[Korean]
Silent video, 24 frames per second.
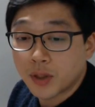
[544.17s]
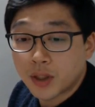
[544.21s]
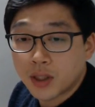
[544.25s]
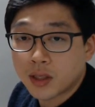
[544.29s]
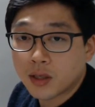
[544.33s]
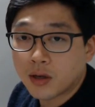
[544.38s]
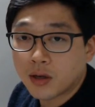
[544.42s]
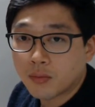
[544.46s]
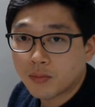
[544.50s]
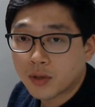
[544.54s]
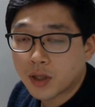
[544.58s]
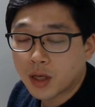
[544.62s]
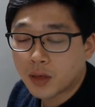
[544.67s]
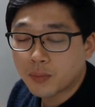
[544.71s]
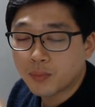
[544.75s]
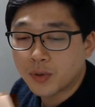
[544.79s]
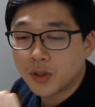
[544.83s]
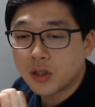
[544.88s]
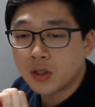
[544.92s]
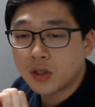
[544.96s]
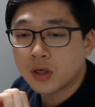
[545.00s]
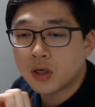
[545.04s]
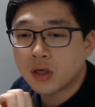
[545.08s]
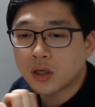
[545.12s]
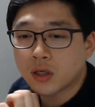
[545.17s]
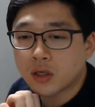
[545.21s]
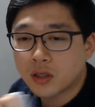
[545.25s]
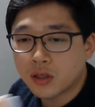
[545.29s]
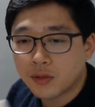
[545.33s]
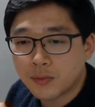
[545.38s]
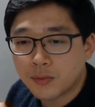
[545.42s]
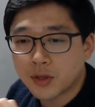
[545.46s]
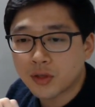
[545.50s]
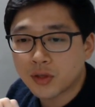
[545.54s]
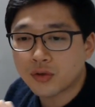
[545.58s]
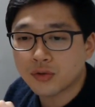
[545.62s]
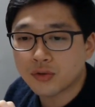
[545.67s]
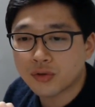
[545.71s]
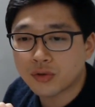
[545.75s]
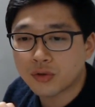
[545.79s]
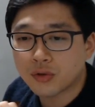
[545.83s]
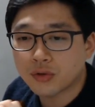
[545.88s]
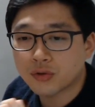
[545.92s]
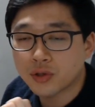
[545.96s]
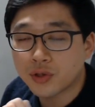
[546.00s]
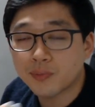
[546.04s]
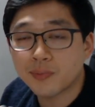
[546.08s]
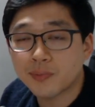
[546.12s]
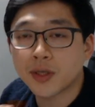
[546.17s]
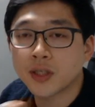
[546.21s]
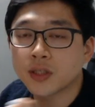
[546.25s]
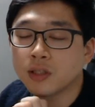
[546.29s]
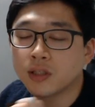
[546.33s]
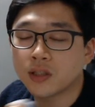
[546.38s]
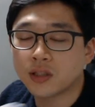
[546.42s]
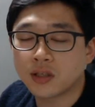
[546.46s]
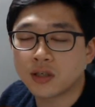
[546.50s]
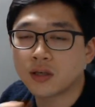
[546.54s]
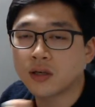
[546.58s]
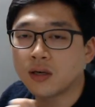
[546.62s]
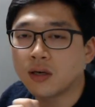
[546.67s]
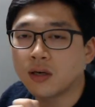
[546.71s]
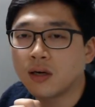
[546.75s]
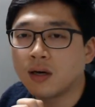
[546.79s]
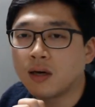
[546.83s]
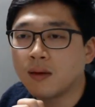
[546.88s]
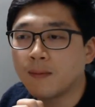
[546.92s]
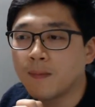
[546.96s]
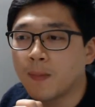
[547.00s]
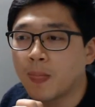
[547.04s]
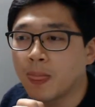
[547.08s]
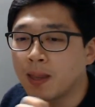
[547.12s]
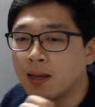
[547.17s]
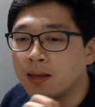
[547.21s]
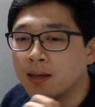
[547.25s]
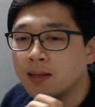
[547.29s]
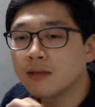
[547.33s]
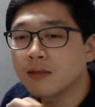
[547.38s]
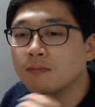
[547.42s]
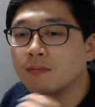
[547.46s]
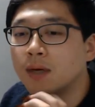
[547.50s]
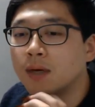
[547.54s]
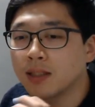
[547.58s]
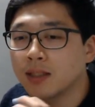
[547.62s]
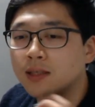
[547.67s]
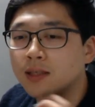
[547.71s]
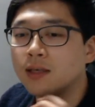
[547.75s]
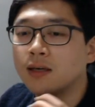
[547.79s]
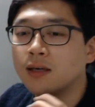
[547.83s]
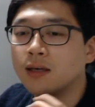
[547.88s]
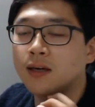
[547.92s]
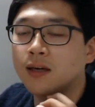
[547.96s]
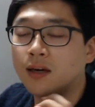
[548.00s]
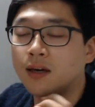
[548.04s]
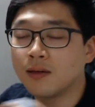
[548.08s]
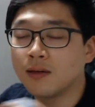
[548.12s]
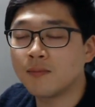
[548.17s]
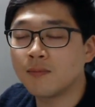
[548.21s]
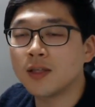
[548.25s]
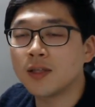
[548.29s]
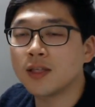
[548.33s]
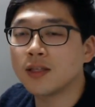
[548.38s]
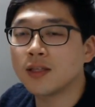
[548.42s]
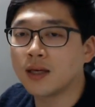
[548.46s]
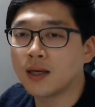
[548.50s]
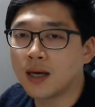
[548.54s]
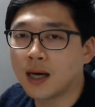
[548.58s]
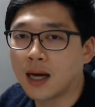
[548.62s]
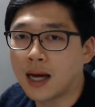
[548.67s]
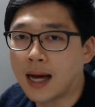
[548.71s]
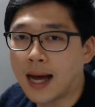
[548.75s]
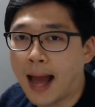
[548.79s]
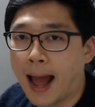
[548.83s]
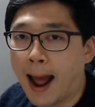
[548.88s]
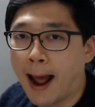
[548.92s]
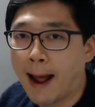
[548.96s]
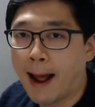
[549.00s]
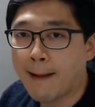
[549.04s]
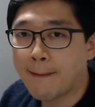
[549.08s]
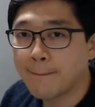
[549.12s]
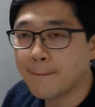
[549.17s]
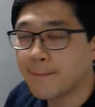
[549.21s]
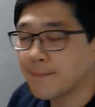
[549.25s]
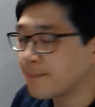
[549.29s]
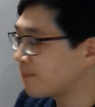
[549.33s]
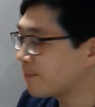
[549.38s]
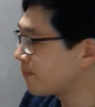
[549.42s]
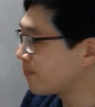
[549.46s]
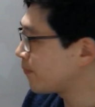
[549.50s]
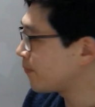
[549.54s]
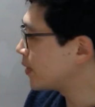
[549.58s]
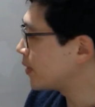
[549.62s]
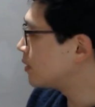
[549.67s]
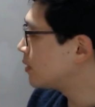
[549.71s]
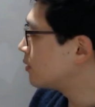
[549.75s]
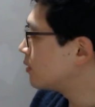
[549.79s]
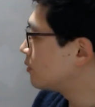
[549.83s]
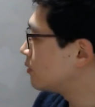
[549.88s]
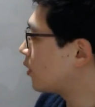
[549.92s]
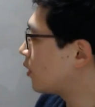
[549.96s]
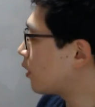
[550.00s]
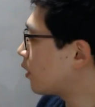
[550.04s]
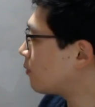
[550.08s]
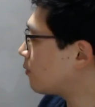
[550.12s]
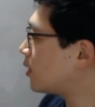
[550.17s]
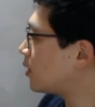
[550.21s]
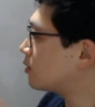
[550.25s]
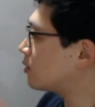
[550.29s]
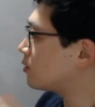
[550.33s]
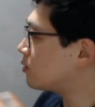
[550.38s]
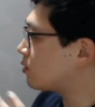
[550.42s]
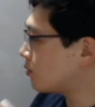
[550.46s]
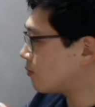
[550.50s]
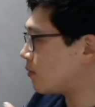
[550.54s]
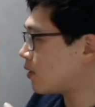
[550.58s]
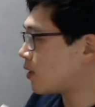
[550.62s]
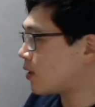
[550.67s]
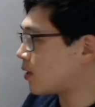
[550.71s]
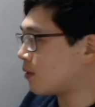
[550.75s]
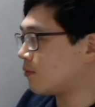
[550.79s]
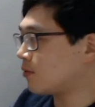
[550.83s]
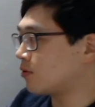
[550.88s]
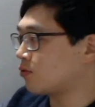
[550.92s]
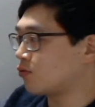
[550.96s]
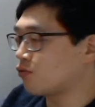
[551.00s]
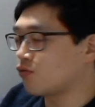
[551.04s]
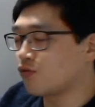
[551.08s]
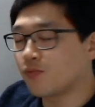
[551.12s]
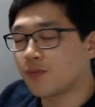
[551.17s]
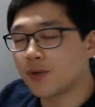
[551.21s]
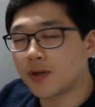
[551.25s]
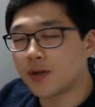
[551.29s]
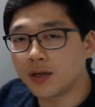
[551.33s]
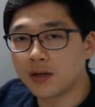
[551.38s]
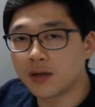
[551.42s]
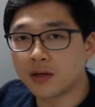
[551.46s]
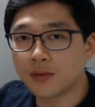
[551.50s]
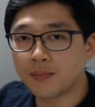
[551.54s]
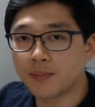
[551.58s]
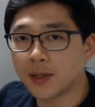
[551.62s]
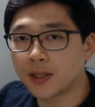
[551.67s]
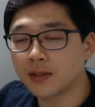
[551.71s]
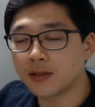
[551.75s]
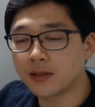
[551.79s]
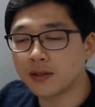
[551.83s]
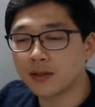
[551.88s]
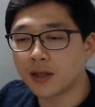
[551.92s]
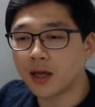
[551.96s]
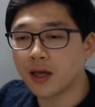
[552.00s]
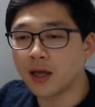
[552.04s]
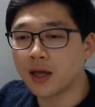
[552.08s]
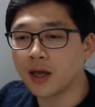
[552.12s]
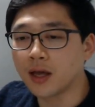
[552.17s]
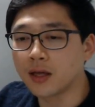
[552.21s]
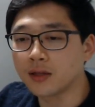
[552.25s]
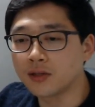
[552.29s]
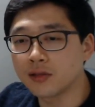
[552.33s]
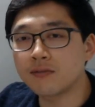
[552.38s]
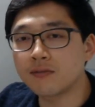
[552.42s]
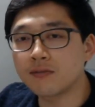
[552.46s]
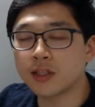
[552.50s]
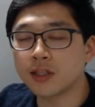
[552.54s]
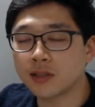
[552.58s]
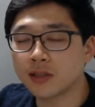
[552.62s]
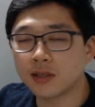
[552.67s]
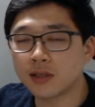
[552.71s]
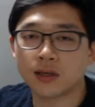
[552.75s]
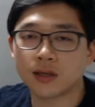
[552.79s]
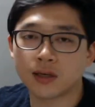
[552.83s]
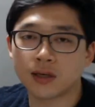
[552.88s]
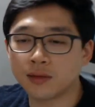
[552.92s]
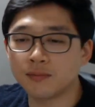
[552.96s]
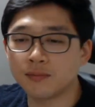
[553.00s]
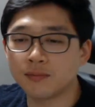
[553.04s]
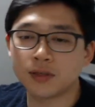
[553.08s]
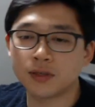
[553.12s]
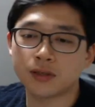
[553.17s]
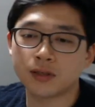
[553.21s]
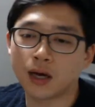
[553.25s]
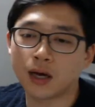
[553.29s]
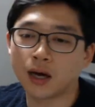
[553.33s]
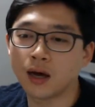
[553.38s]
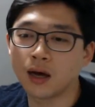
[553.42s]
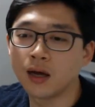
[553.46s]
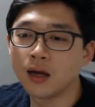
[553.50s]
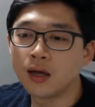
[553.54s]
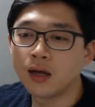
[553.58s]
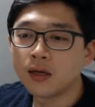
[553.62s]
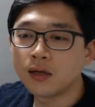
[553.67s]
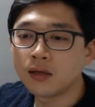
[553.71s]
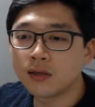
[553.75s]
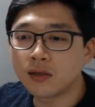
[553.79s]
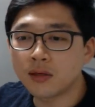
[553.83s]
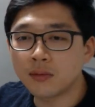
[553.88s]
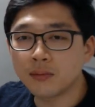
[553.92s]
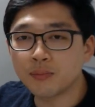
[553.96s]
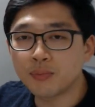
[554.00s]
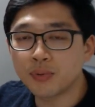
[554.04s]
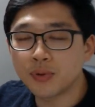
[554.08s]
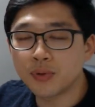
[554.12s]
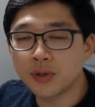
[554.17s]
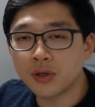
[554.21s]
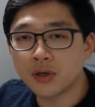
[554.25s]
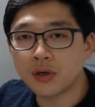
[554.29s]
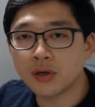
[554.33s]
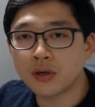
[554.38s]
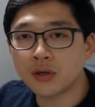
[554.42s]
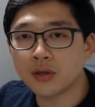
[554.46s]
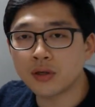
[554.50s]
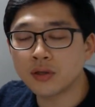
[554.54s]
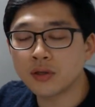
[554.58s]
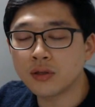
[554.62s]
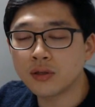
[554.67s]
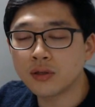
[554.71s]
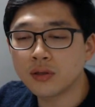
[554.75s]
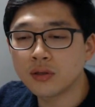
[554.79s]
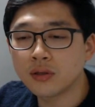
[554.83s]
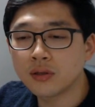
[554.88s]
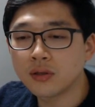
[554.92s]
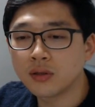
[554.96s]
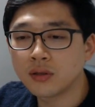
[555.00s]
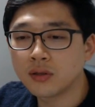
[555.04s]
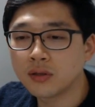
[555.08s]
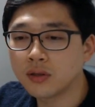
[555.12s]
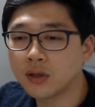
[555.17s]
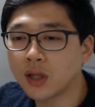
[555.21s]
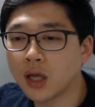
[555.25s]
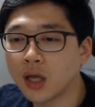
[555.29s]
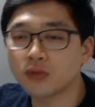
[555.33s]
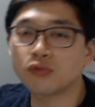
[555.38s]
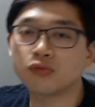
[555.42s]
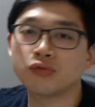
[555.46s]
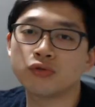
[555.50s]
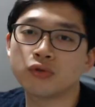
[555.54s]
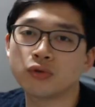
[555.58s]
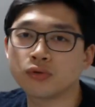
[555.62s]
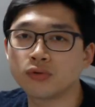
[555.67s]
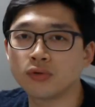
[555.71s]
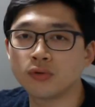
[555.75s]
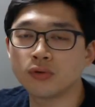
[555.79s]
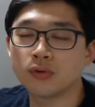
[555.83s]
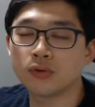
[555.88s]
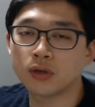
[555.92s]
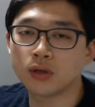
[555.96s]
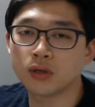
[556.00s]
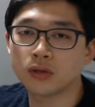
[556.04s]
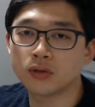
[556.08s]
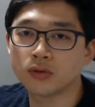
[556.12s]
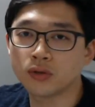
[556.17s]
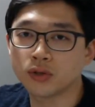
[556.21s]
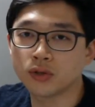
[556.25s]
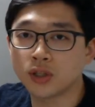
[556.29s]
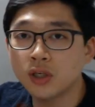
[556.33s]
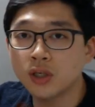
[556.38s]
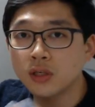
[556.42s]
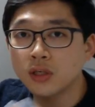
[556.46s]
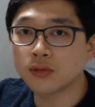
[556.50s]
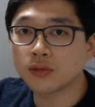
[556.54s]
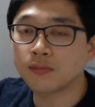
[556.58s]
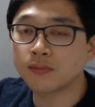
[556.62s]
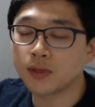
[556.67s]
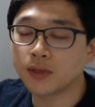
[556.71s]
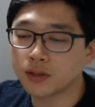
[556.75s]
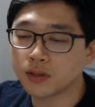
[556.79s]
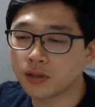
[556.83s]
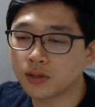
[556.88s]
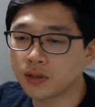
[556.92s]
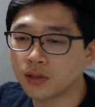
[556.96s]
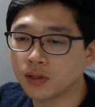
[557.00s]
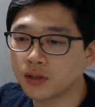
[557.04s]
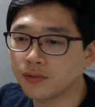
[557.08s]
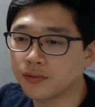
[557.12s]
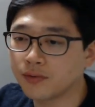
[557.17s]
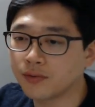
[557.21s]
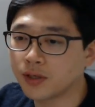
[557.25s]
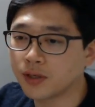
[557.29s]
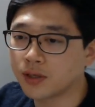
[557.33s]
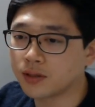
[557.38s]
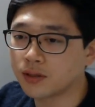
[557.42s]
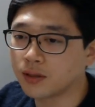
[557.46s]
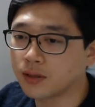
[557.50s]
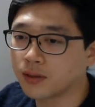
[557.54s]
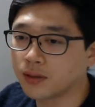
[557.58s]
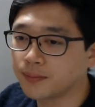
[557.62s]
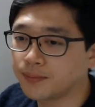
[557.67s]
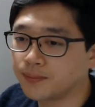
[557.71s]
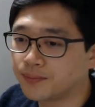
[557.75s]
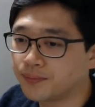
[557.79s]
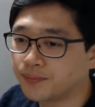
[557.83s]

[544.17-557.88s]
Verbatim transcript: 밑에 나옵니다. 비열이 크면 클수록 증발시키기, 증발시키기가 힘드니까. 냉면은 증발하면서 주변의 열을 뺐는데 증발시키기가 힘들다. 그럼 비열은 낮을수록 좋은 거겠죠. 쉽게 증발시키기 위해서.